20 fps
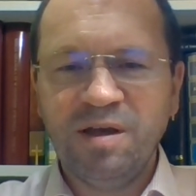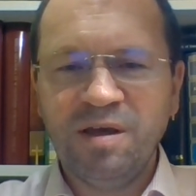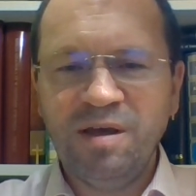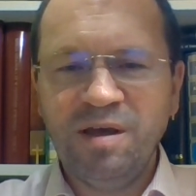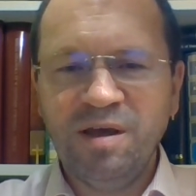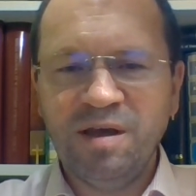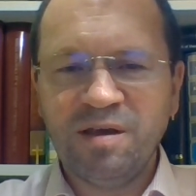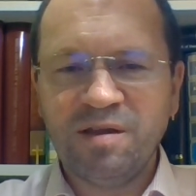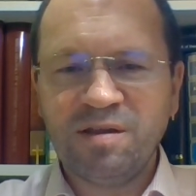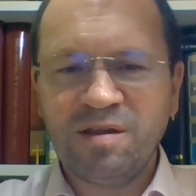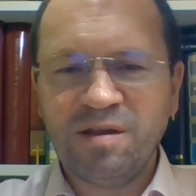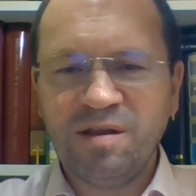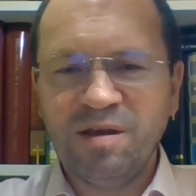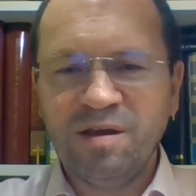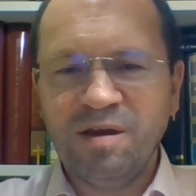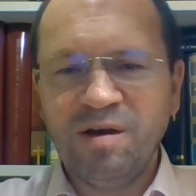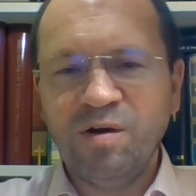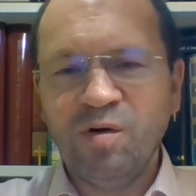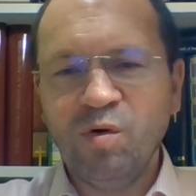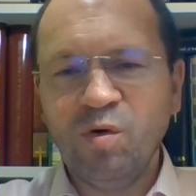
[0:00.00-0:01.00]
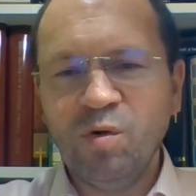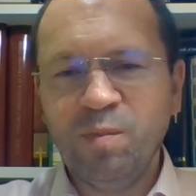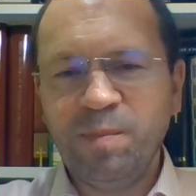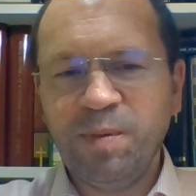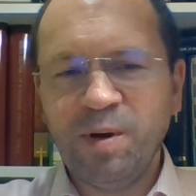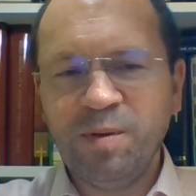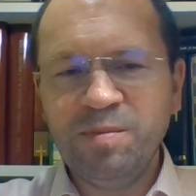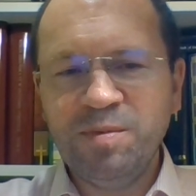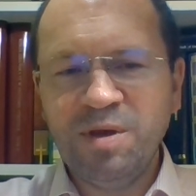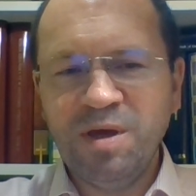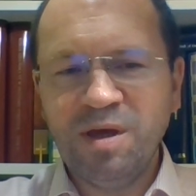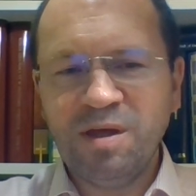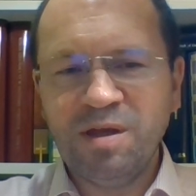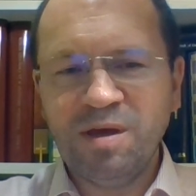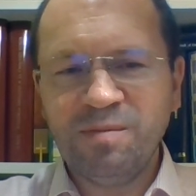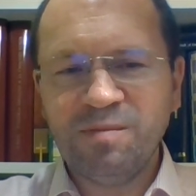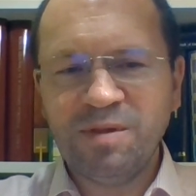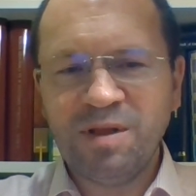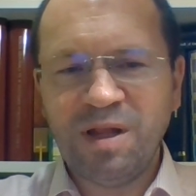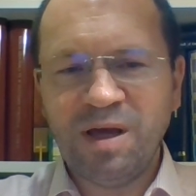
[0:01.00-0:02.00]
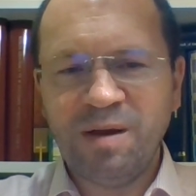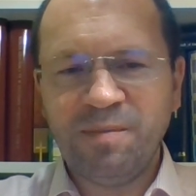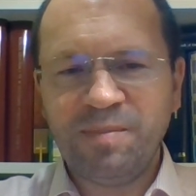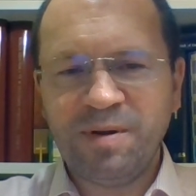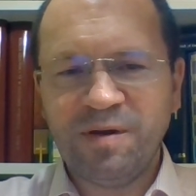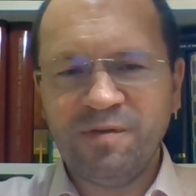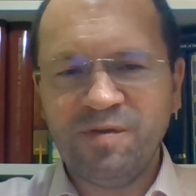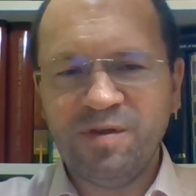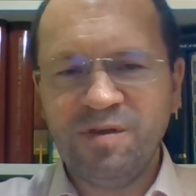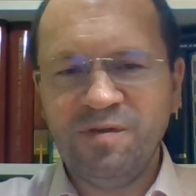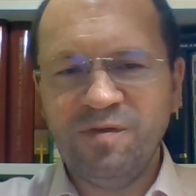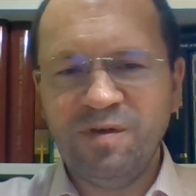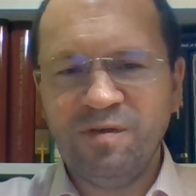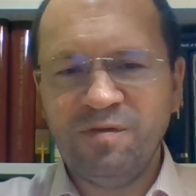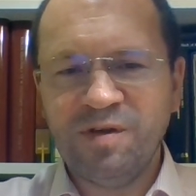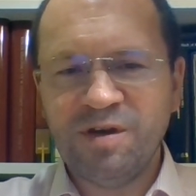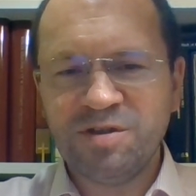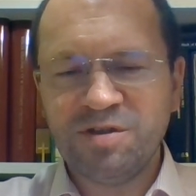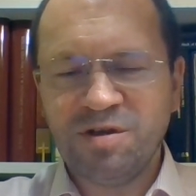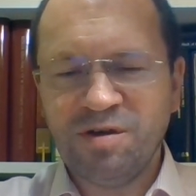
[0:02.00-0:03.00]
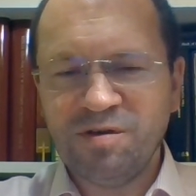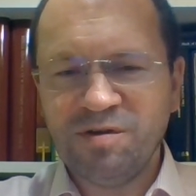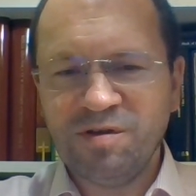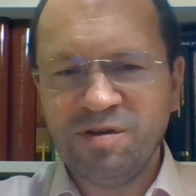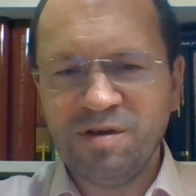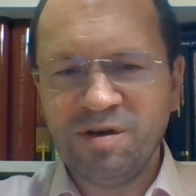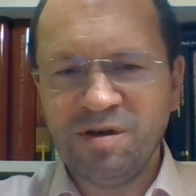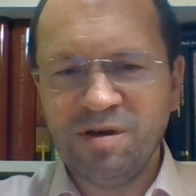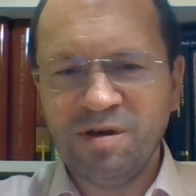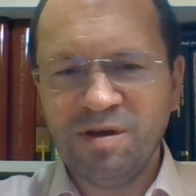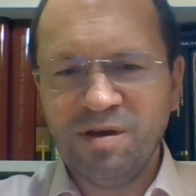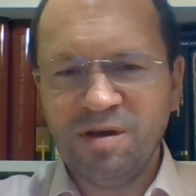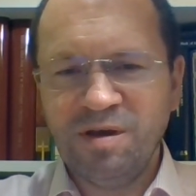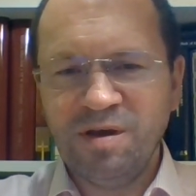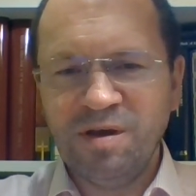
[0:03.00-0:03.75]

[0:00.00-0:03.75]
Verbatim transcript: jest upomnieniem dla prawdziwie wierzących